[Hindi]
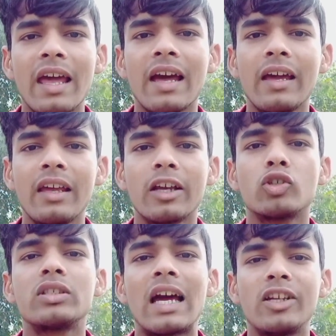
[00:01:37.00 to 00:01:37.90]
आया है
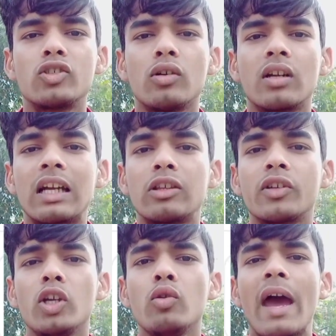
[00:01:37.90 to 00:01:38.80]
140 डॉलर का तो
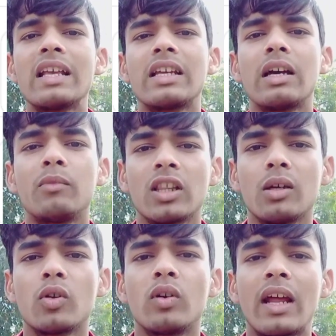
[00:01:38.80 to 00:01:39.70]
क्यों ऐसा
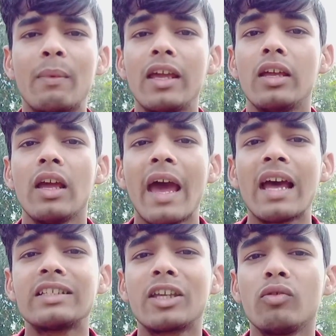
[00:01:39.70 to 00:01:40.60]
मतलब कि हो रहा है भाई
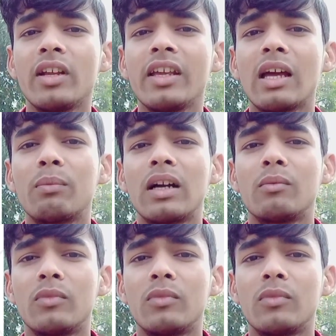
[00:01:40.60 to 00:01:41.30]
ऐसा क्यों नहीं कि आपका